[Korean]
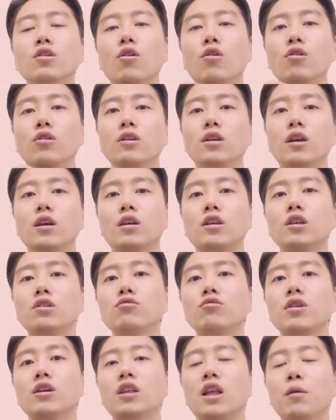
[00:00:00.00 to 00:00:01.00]
여기에
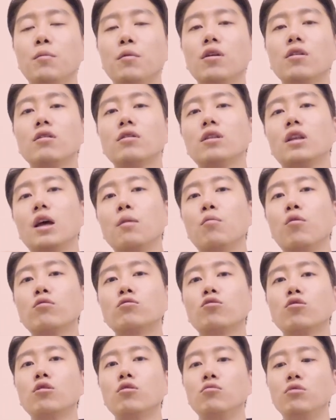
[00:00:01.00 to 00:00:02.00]
끼우게 되면 내
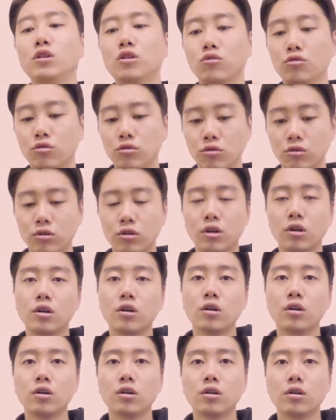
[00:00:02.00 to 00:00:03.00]
목소리 위주로
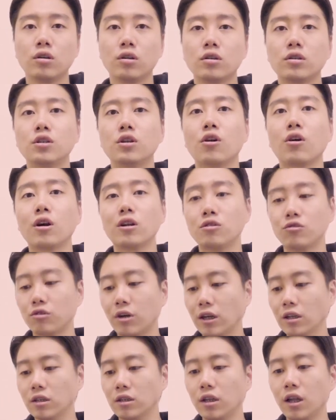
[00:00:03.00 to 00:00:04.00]
들어갈
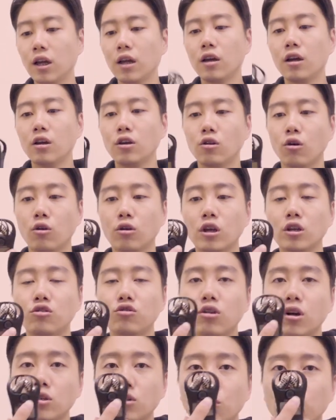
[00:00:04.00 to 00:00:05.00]
수가 있는데 여기에
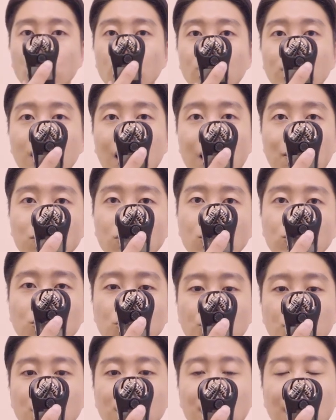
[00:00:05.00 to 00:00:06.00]
추가적으로 감도
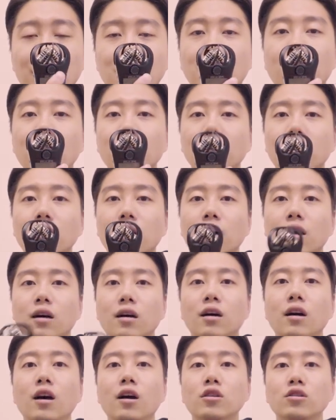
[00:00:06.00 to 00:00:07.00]
조절이
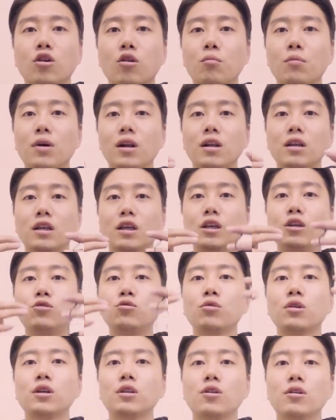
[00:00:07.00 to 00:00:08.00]
가능하니까 정말
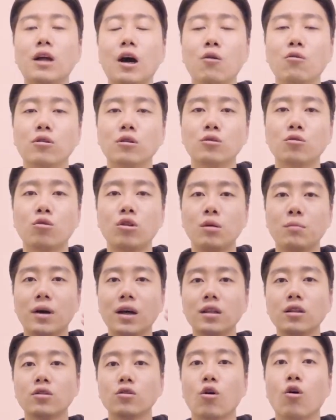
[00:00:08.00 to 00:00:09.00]
이쪽에서 나오는
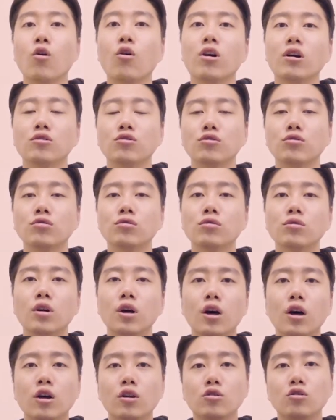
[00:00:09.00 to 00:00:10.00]
소리만 넣어가지고
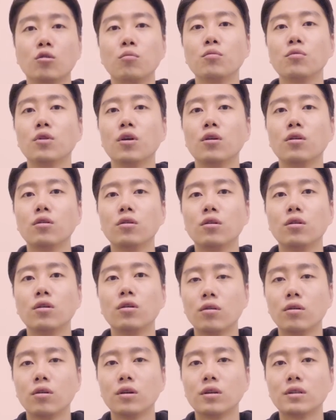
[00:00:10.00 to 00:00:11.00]
좀 더
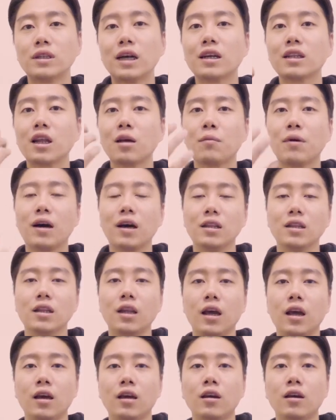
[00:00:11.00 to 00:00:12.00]

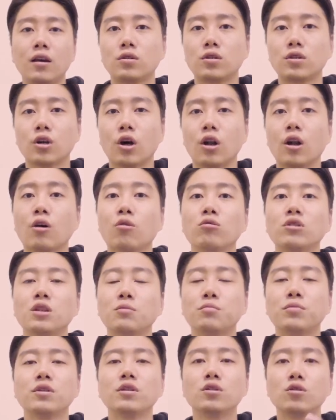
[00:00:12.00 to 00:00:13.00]
상대방한테 전하고
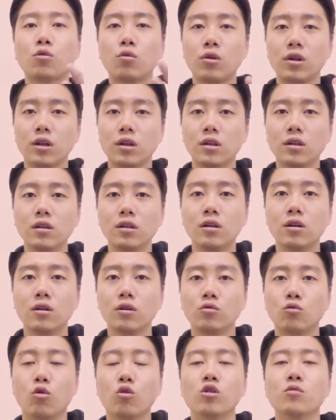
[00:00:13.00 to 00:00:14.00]
싶은 소리를
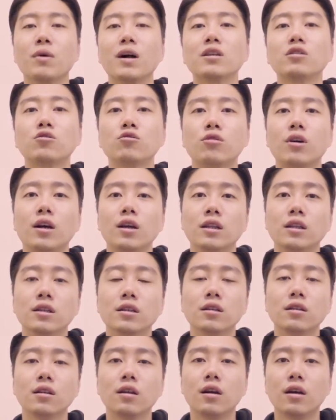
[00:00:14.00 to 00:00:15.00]
녹음할 수가
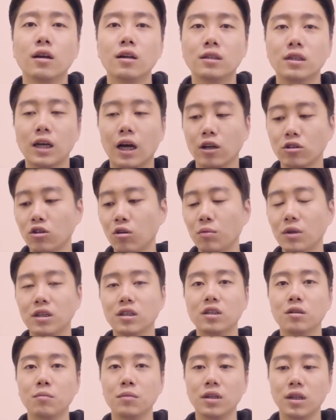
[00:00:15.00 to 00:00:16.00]
있는 장점이
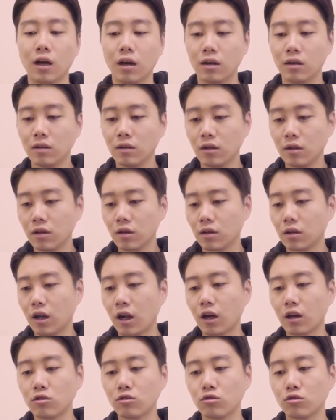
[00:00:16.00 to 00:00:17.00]
있습니다.
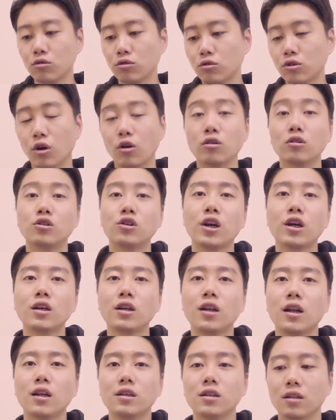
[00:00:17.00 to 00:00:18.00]
그래가지고 저는
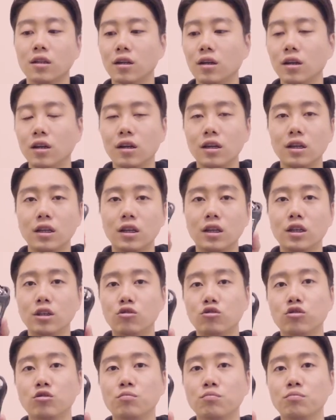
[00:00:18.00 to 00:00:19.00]
최근에는 이
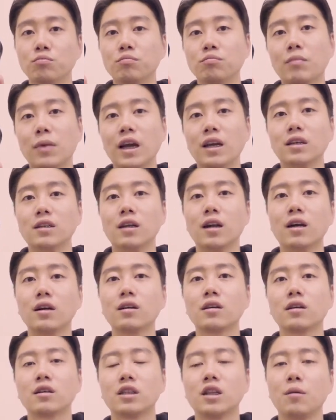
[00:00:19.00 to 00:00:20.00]
줌 마이크랑
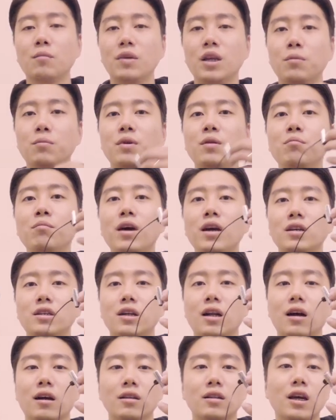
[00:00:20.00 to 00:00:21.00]
그다음 이핀
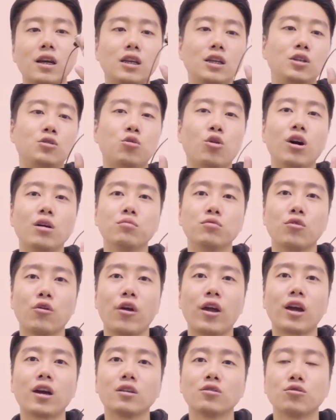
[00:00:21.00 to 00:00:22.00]
마이크랑 딱 이 조합으로
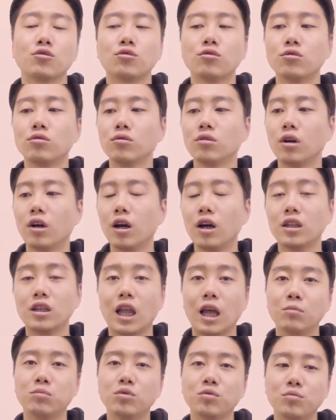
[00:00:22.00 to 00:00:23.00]
해가지고
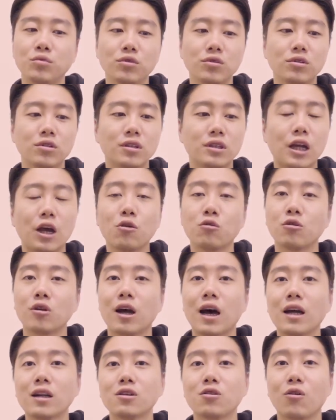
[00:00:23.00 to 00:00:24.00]
대부분 사용을
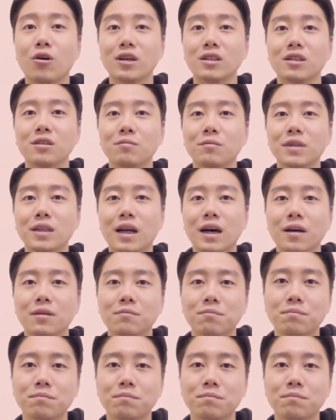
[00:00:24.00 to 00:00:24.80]
하는 것 같습니다.